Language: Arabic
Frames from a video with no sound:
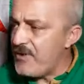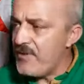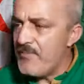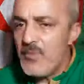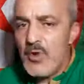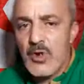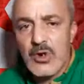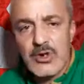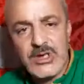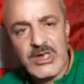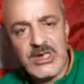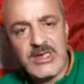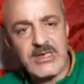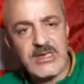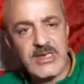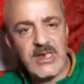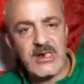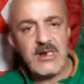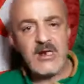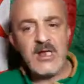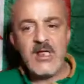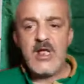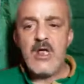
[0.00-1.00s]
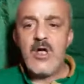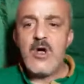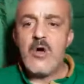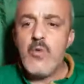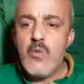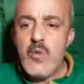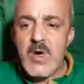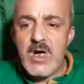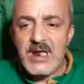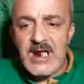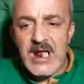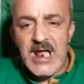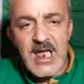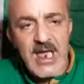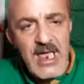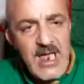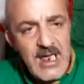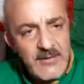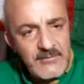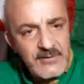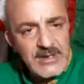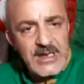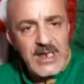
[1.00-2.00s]
مانشستر هو راه
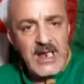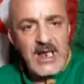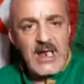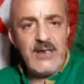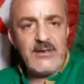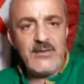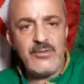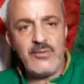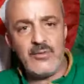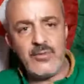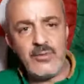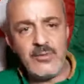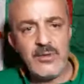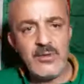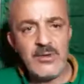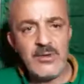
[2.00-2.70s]
عارف شتا عنده